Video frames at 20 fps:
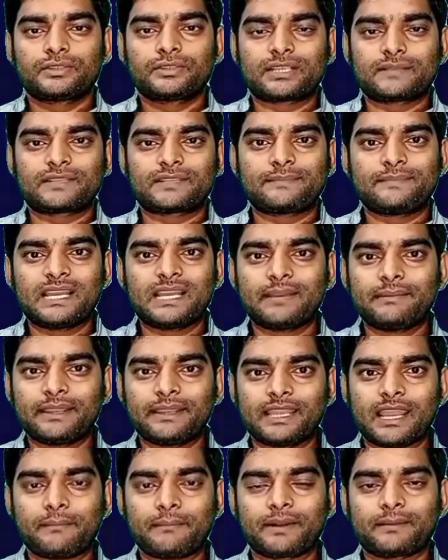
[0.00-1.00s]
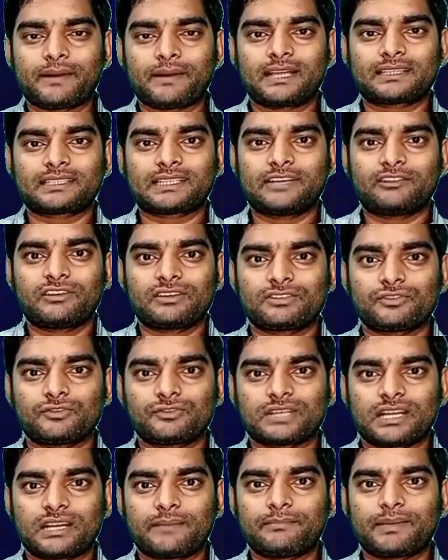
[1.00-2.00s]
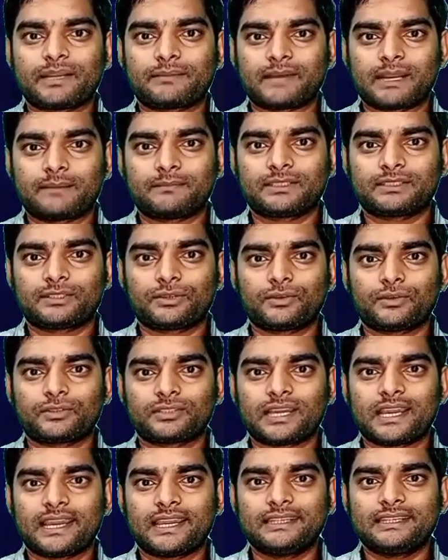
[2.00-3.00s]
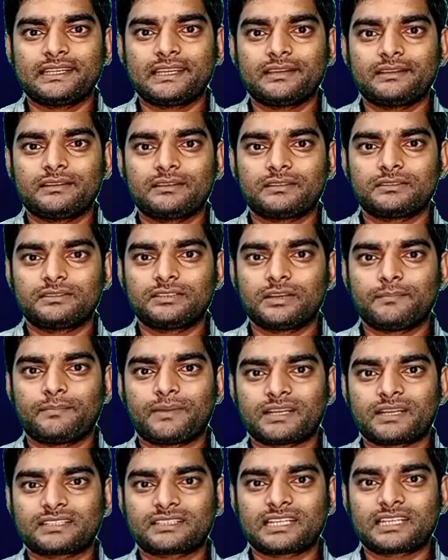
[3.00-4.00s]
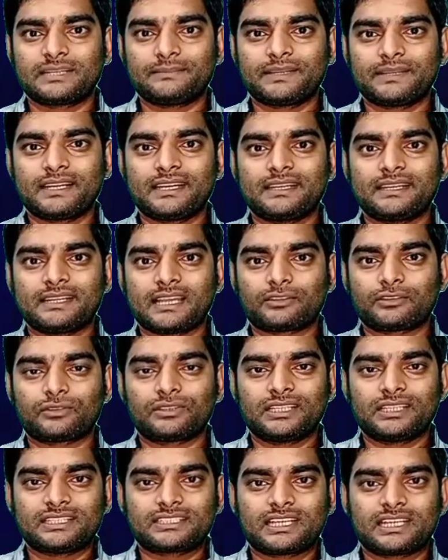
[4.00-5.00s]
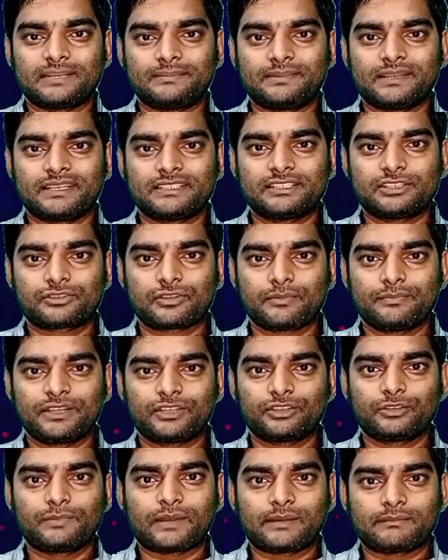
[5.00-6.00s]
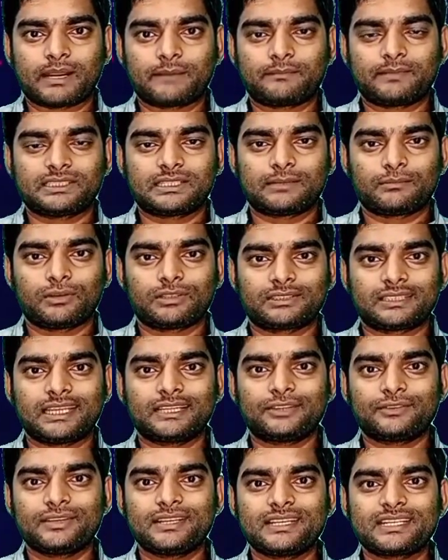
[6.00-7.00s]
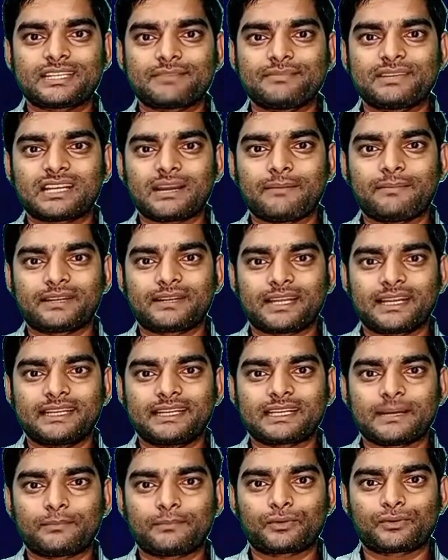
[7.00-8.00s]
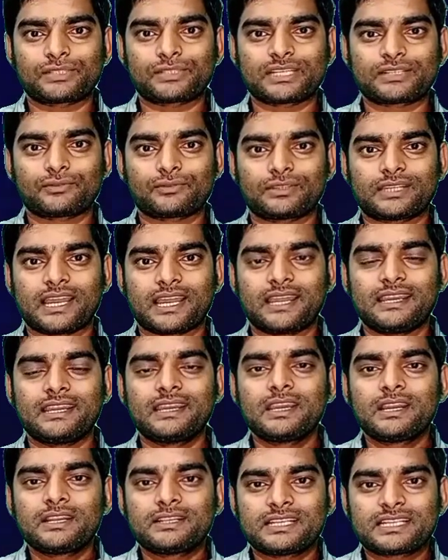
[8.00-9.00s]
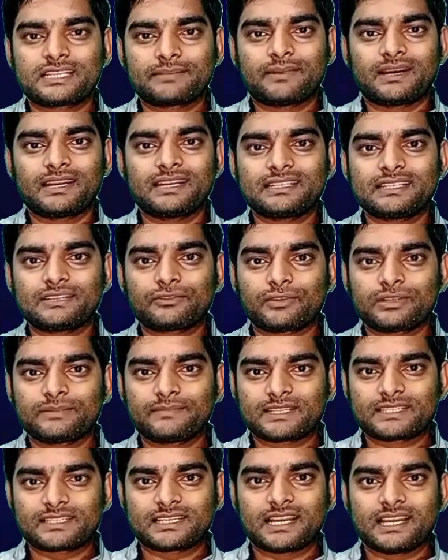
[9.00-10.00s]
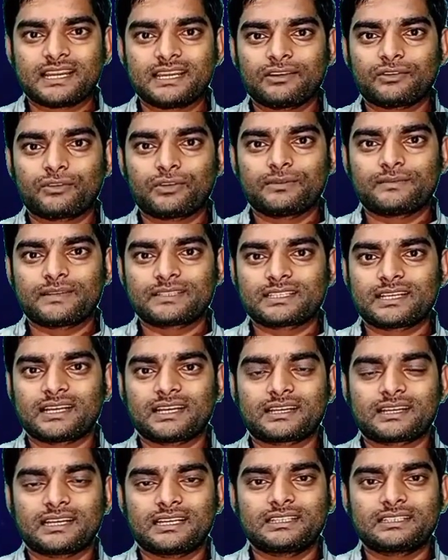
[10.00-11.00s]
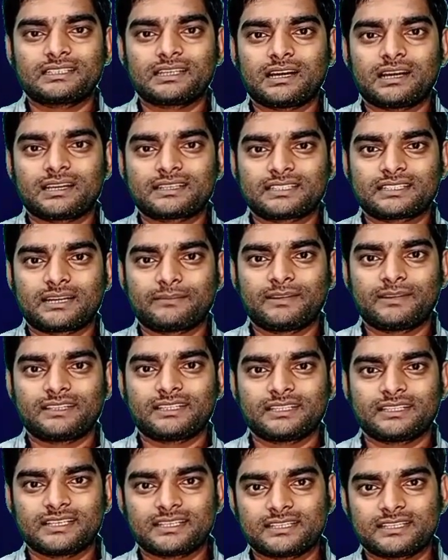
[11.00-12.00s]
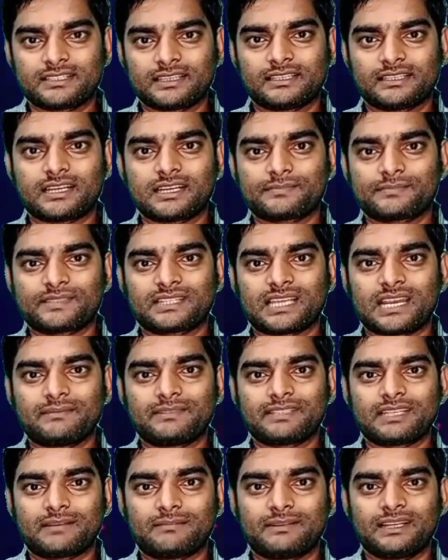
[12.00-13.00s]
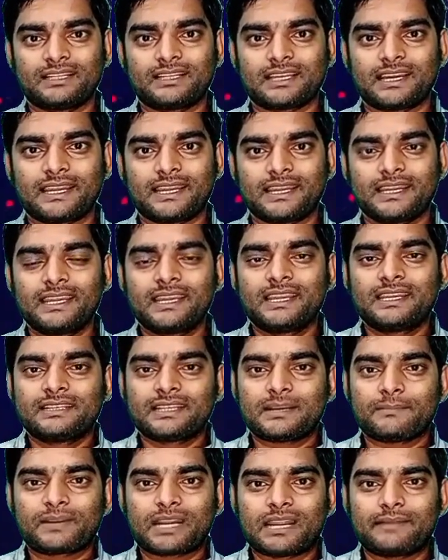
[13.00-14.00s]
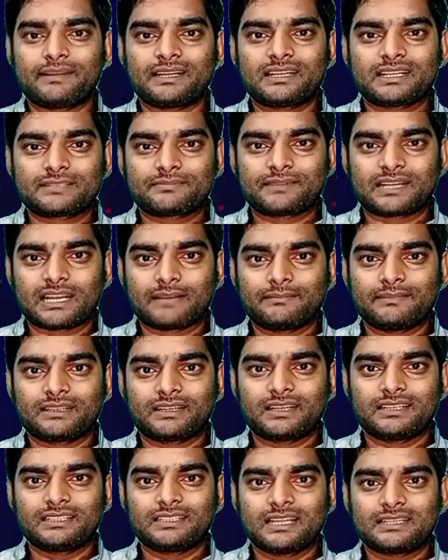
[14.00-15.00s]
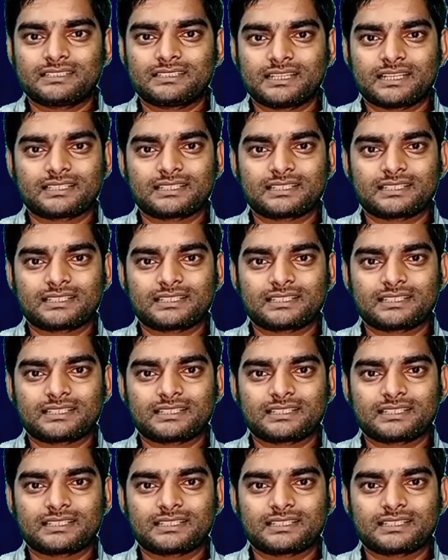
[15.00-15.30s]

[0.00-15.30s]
तो सबसे पहले मैं यहाँ पर बात कर रहा हूँ जो जन्म प्रमाण पत्र होता है ये ये बर्थ सर्टिफिकेट या तो डेथ सर्टिफिकेट जिसको मृत्यु प्रमाण पत्र बोलते हैं तो इन सभी का बनाने का प्रोसेस होता है जैसे मान लीजिए कोई बच्चा है कोई बच्चा अगर कहीं अगर जन्म लेता है जैसे सदर अस्पताल में जन्म लेता है या प्राइवेट अस्पताल में कहीं